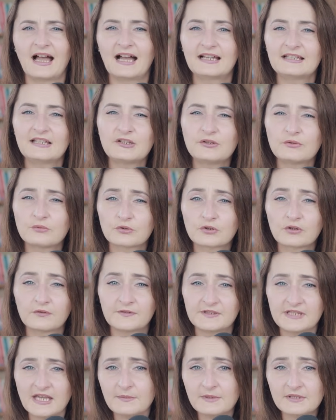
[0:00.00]
a jeśli już go
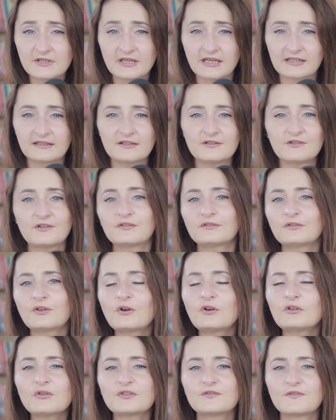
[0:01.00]
widziałeś kiedyś,
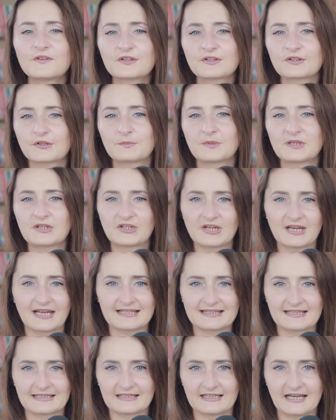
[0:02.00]
to odśwież sobie jeszcze
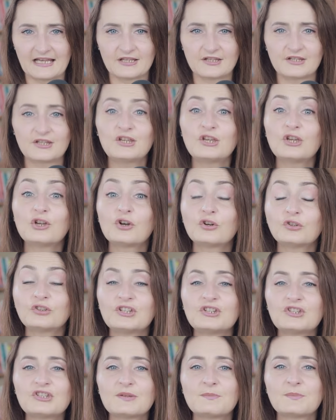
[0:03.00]
raz te treści i
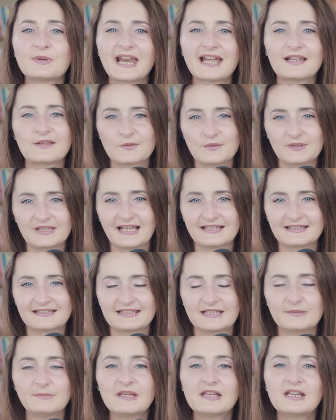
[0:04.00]
koniecznie pracuj
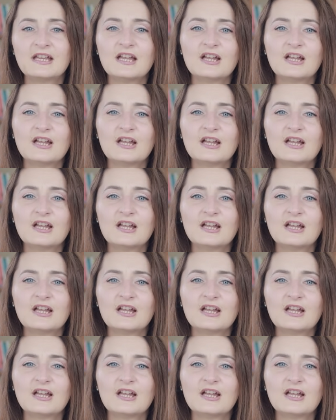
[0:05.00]
nad tym,